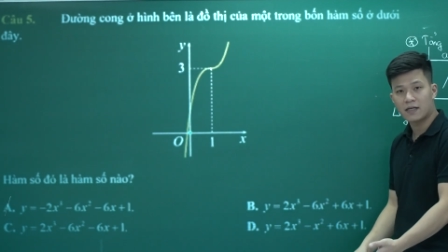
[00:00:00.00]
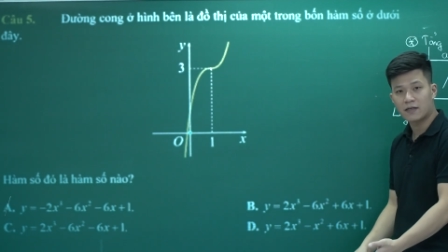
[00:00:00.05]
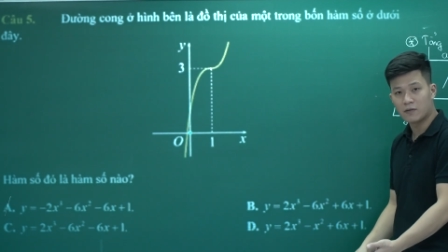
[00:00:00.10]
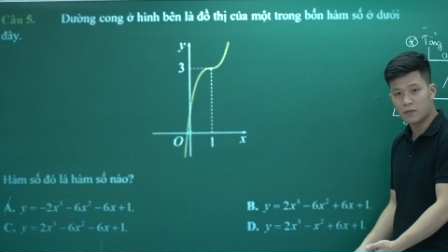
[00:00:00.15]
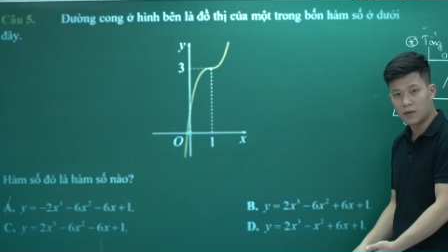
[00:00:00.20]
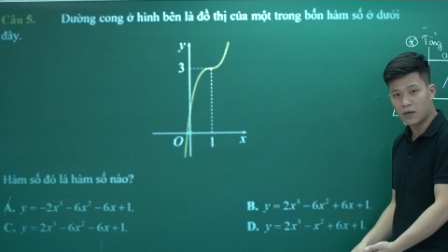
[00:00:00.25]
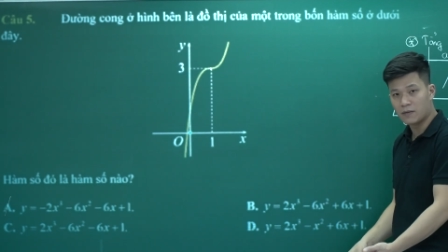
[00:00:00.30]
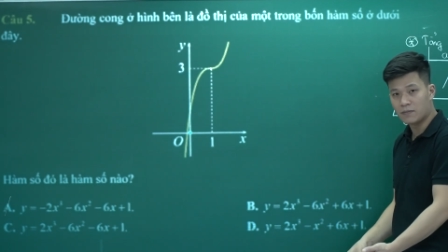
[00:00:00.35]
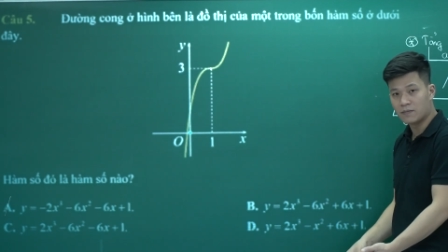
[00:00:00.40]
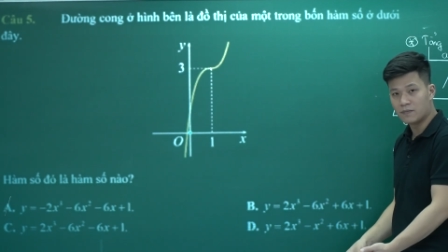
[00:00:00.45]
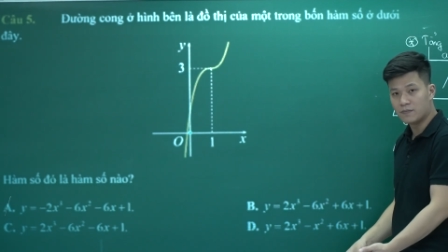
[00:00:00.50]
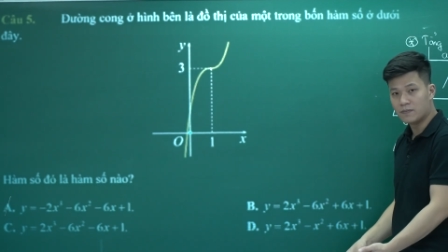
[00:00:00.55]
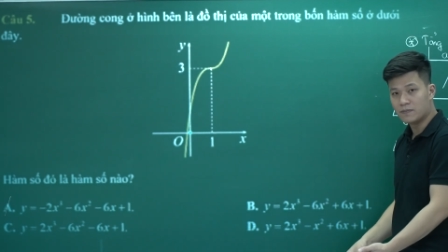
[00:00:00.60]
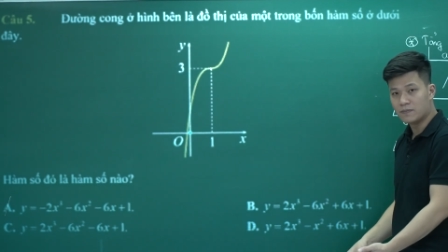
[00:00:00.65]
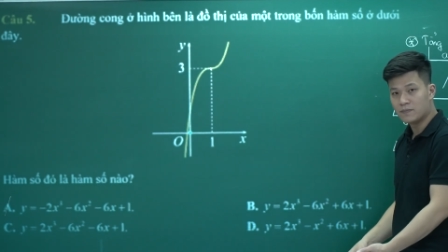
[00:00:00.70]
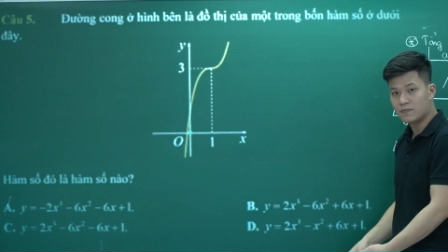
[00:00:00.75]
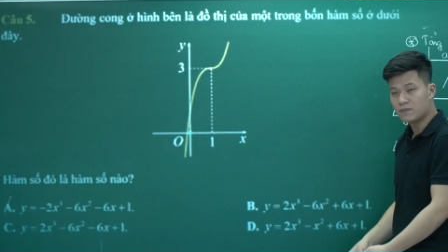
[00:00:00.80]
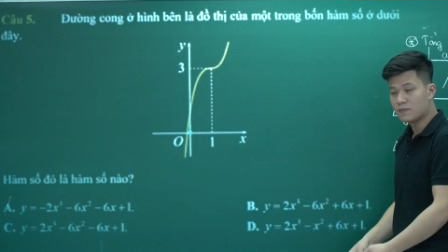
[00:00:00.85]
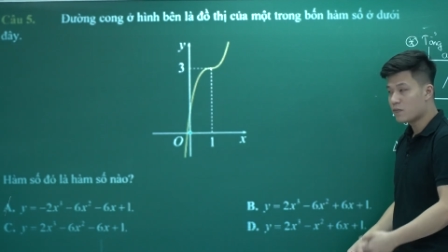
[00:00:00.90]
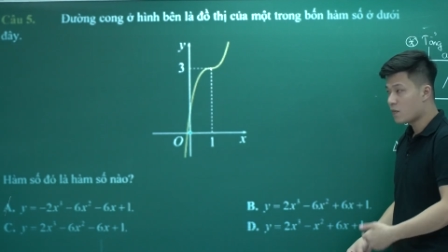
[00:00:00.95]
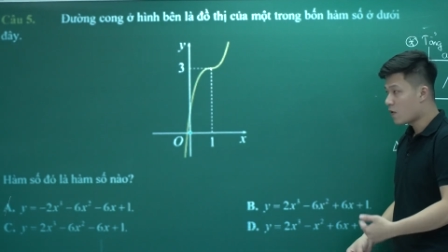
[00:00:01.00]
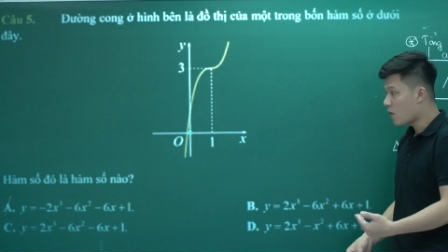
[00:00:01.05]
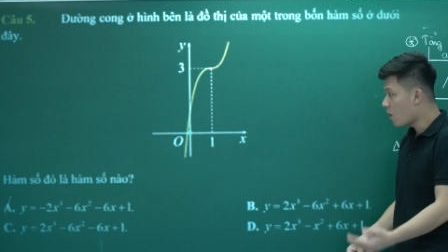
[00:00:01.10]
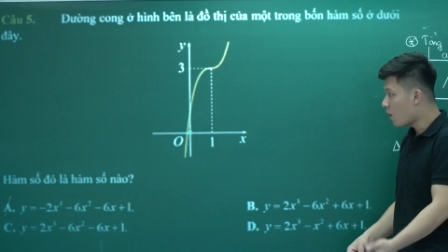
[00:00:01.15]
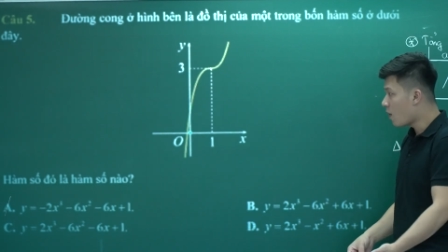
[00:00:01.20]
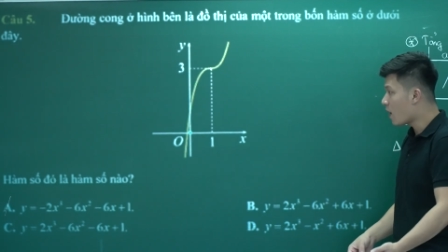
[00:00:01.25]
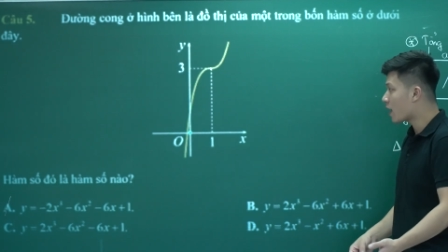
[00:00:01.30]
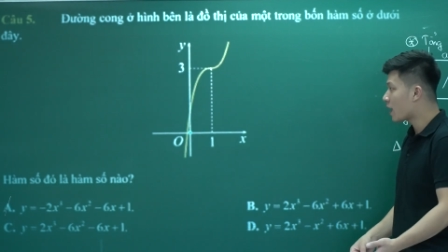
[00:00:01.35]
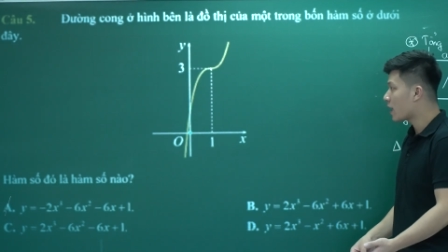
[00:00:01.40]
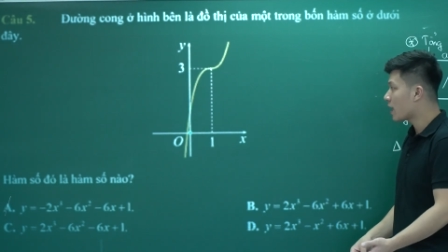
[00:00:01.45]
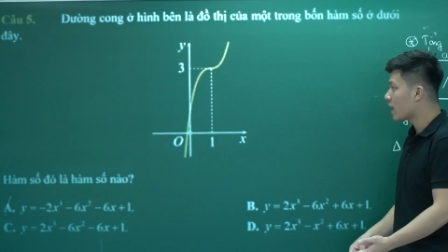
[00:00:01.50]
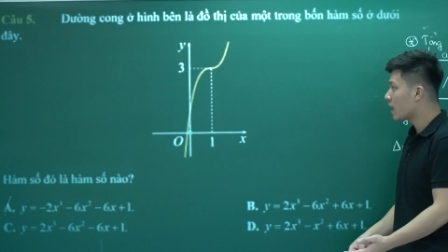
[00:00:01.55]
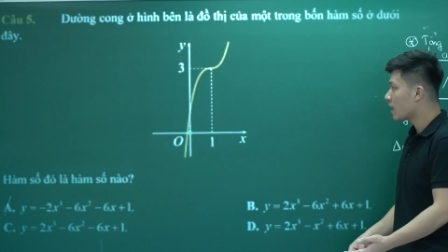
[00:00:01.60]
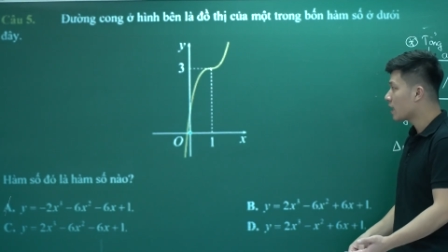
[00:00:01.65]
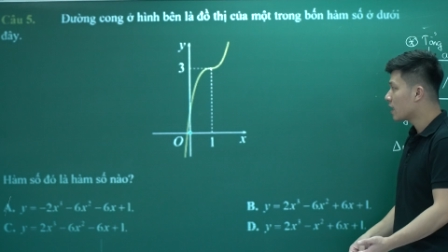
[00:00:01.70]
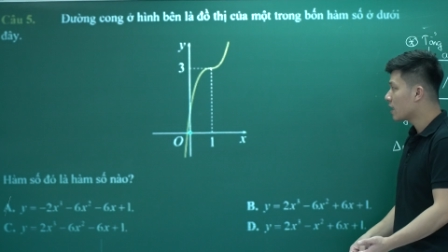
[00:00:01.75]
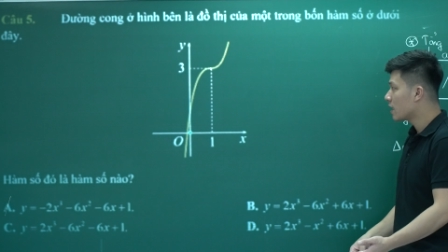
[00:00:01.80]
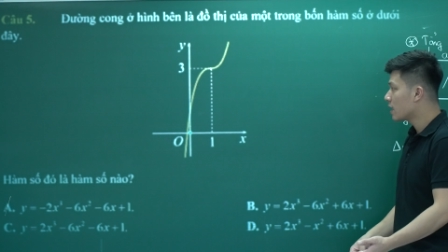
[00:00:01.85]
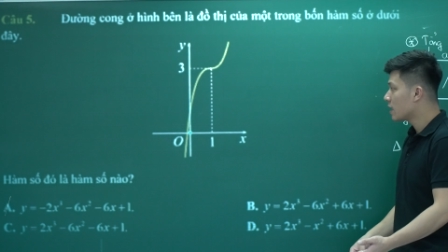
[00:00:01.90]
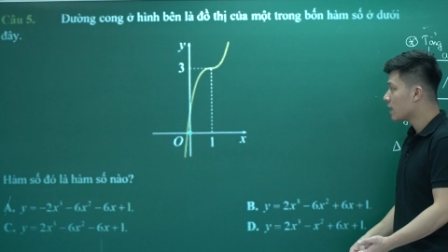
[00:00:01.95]
đúng không hoặc
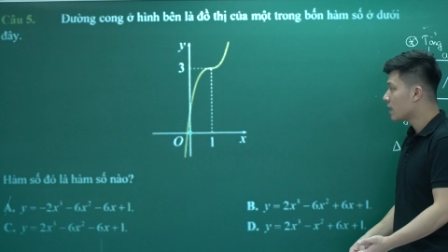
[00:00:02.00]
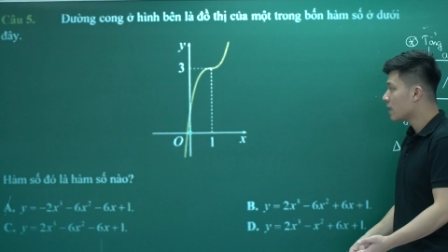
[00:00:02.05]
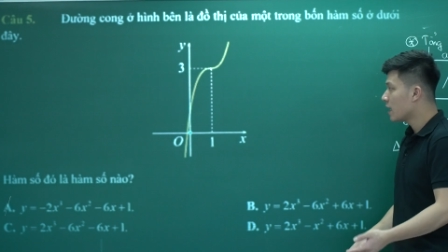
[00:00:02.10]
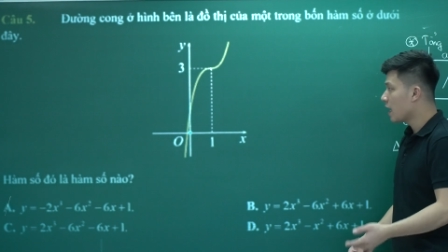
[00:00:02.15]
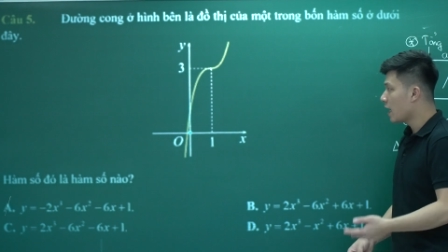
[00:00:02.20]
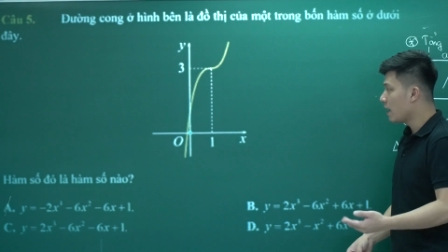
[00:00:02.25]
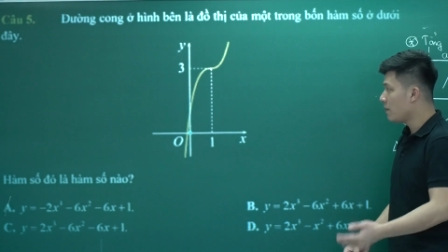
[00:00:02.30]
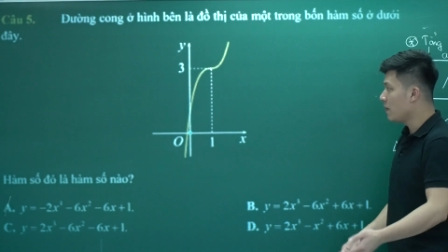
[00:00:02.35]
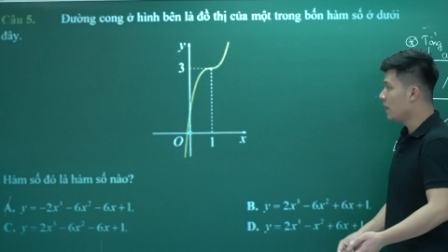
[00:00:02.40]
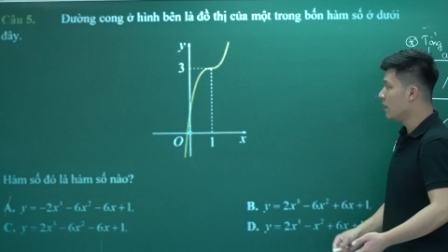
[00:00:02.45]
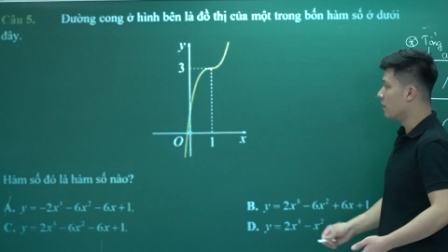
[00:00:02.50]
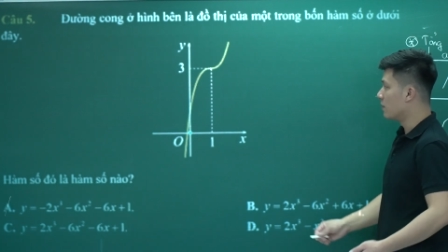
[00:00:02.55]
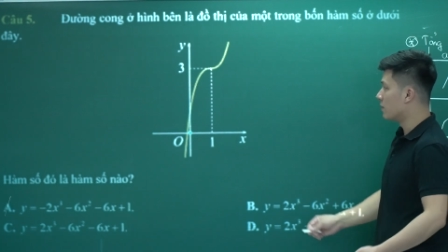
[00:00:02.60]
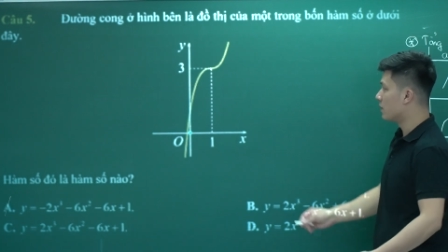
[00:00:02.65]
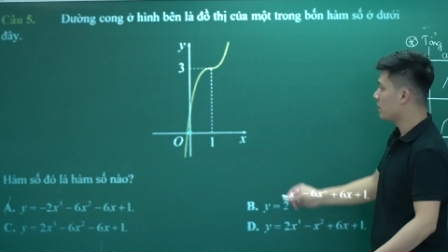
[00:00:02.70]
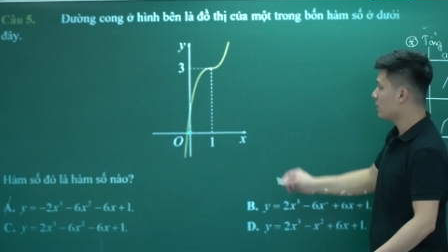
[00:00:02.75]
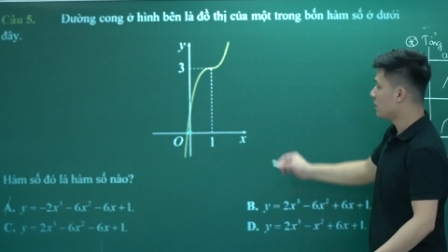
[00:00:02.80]
em hiểu